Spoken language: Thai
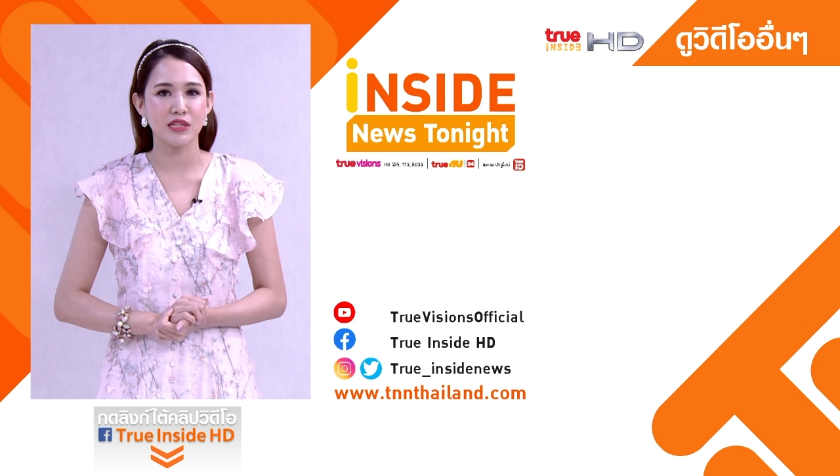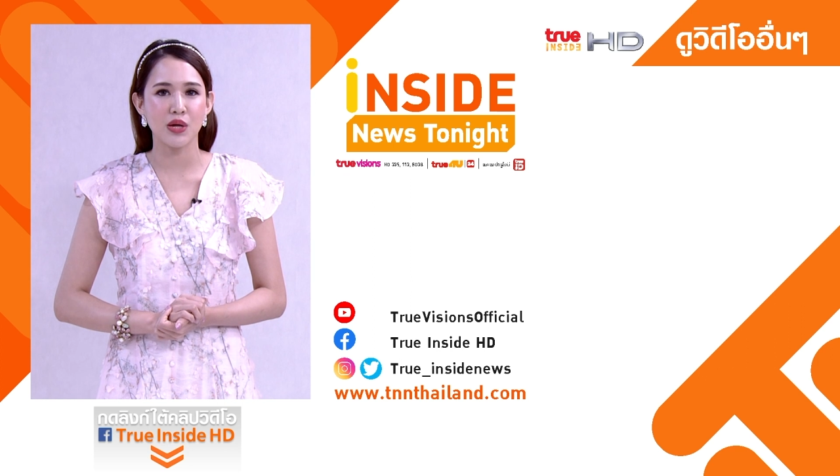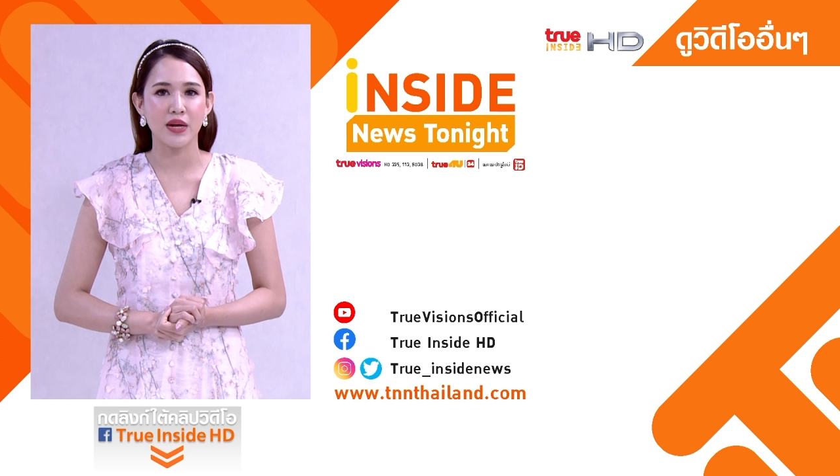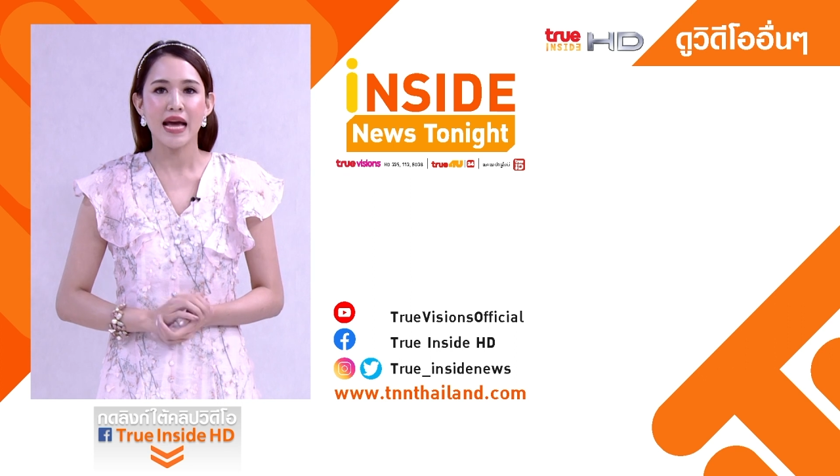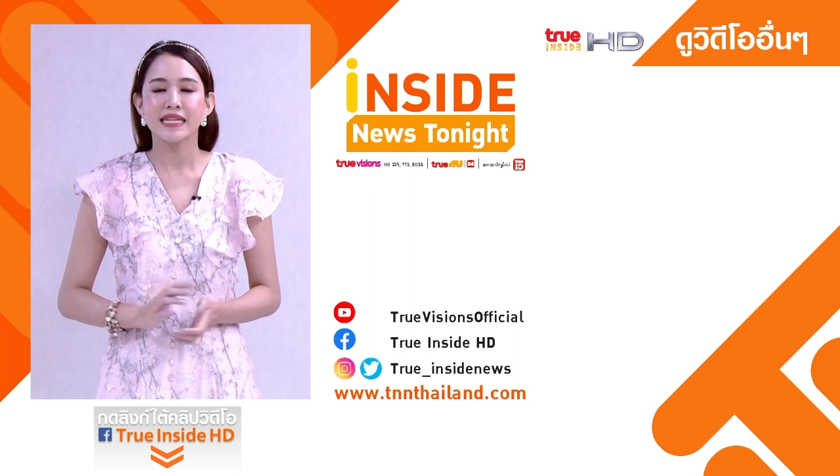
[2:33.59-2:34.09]
ส
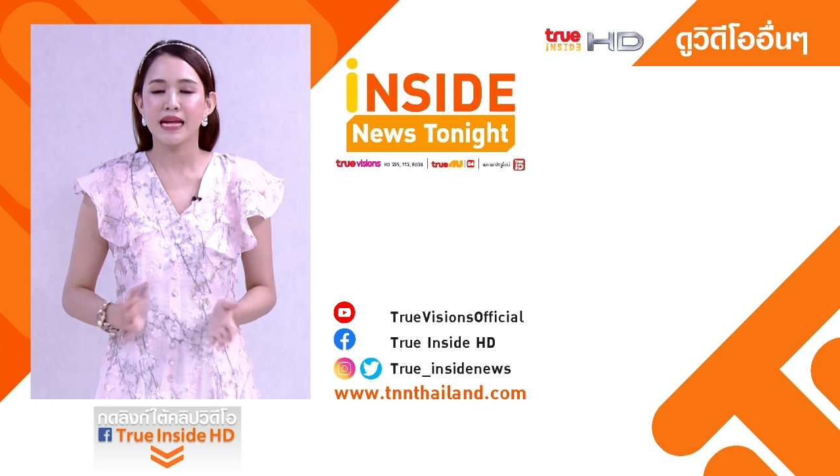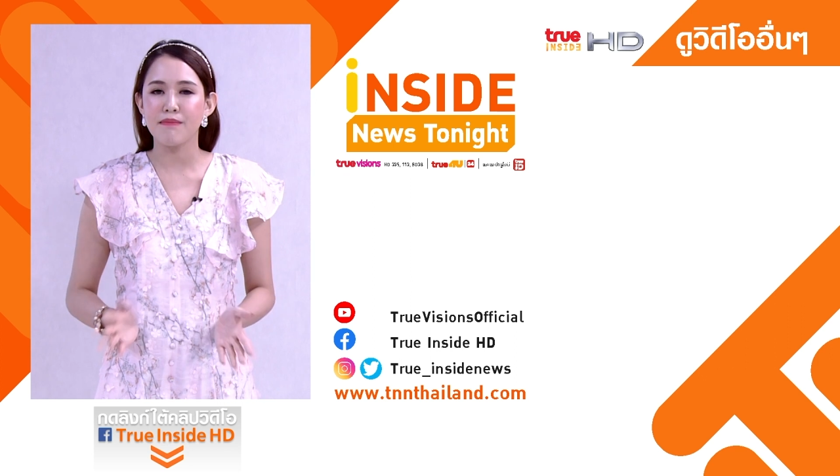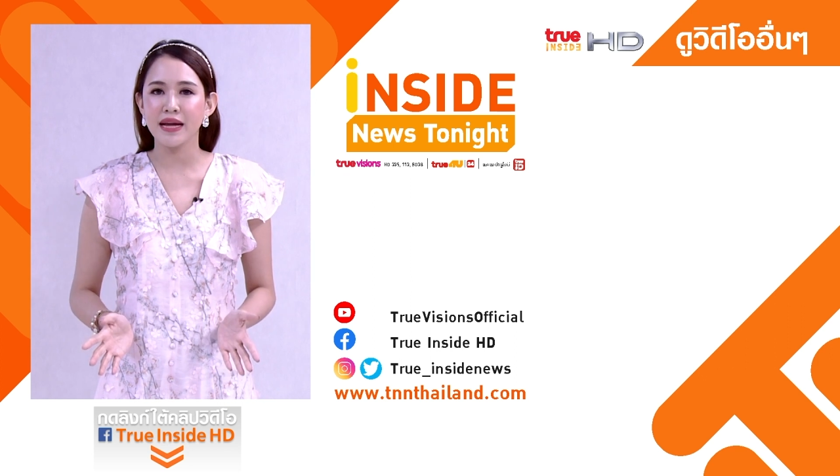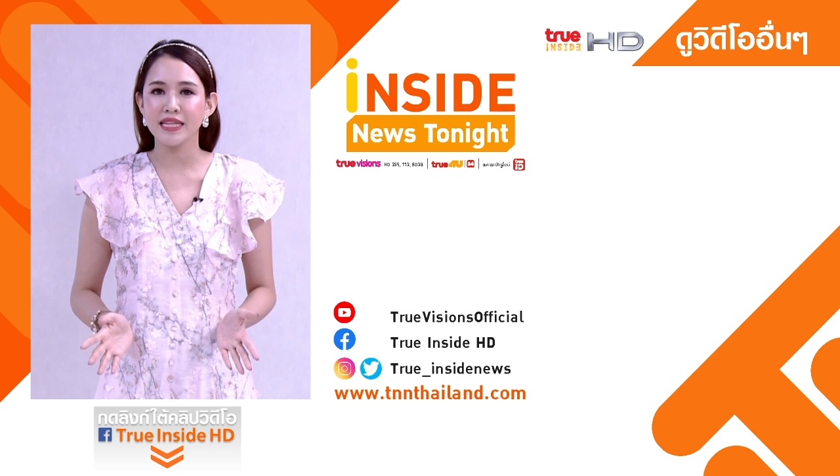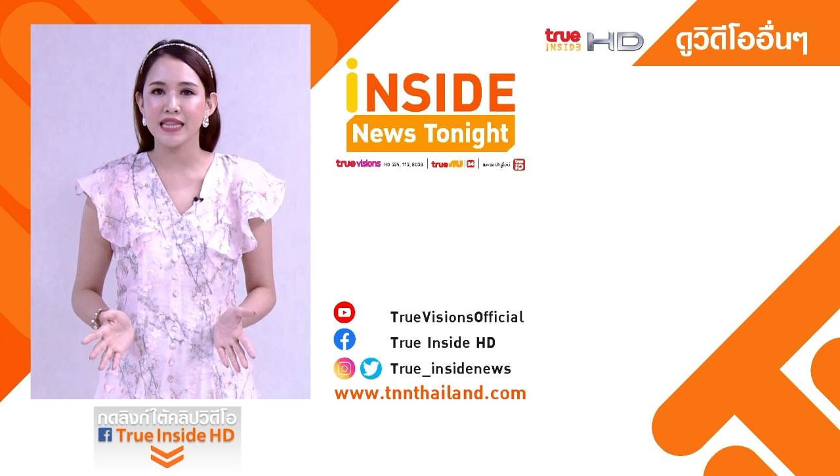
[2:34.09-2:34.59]
ดๆ สา
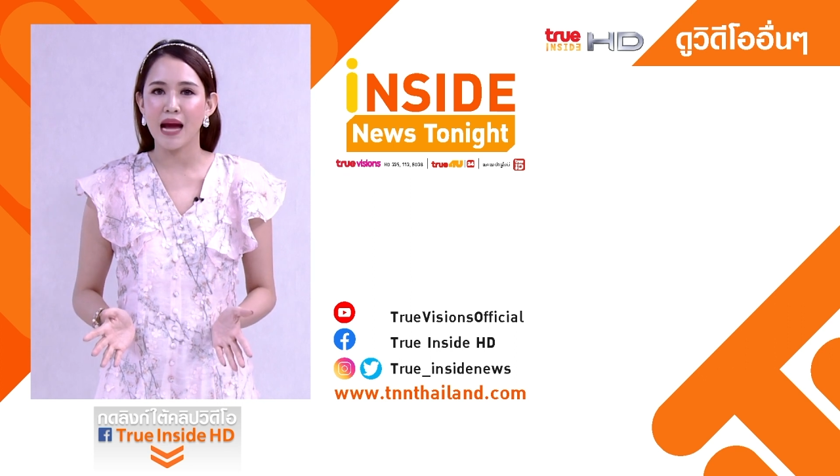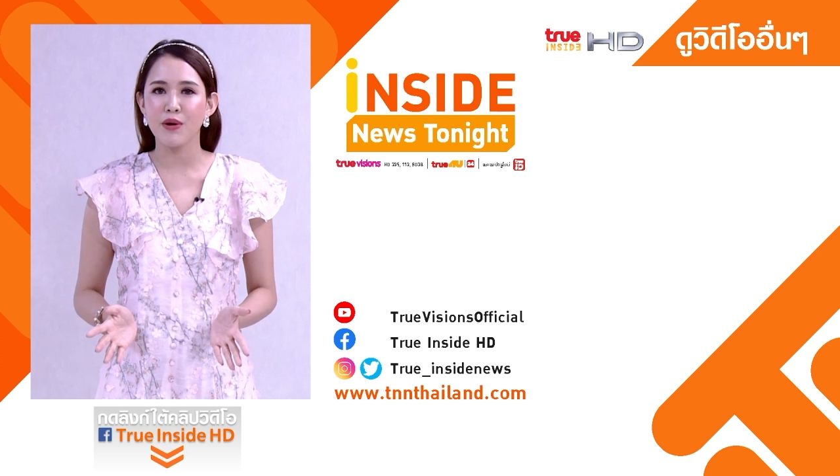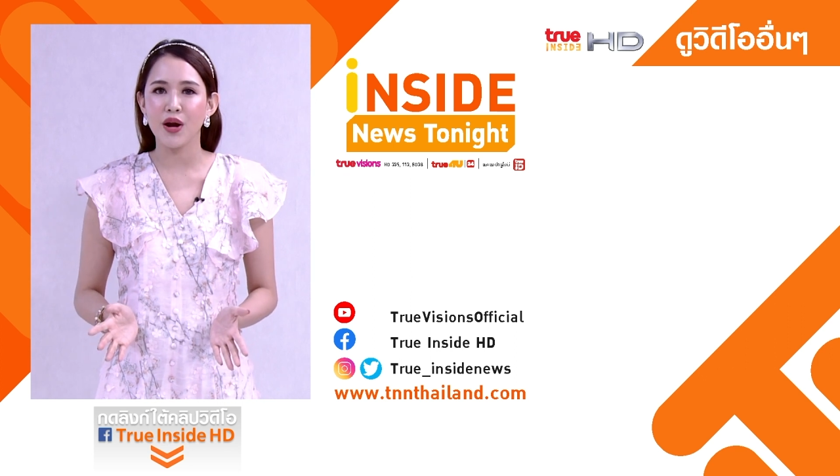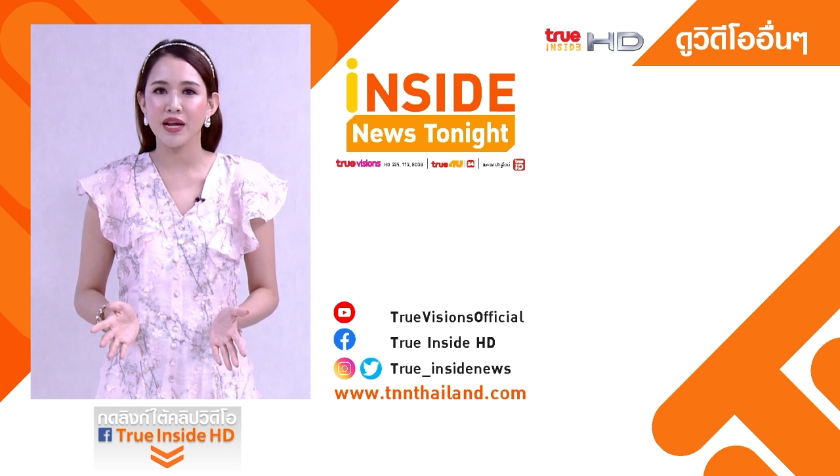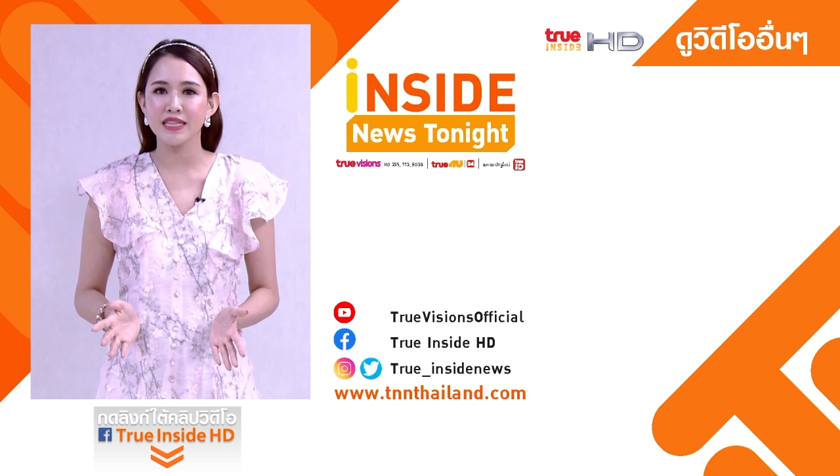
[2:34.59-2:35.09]
มารถติดตามพวก
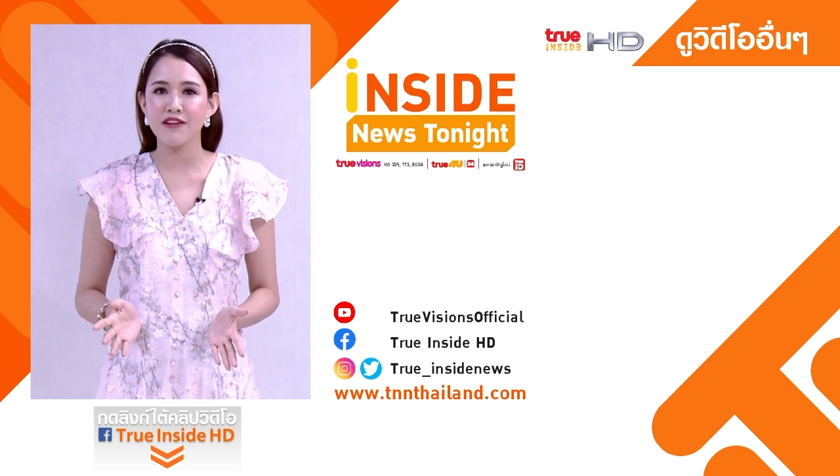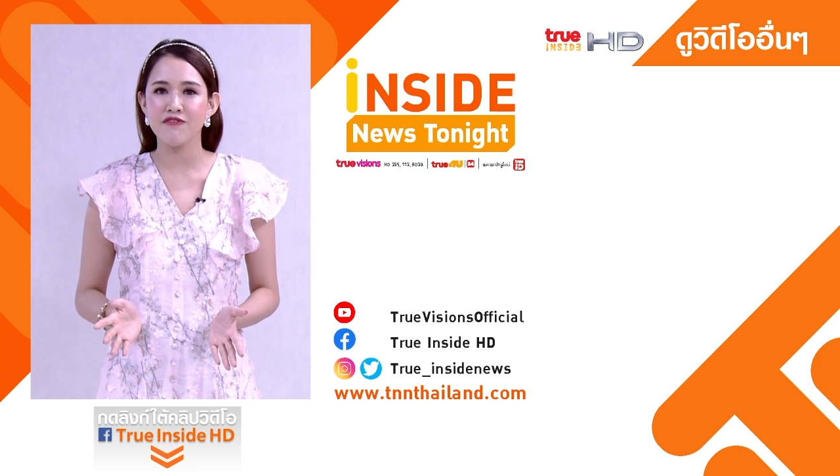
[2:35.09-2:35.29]
เราได้ที่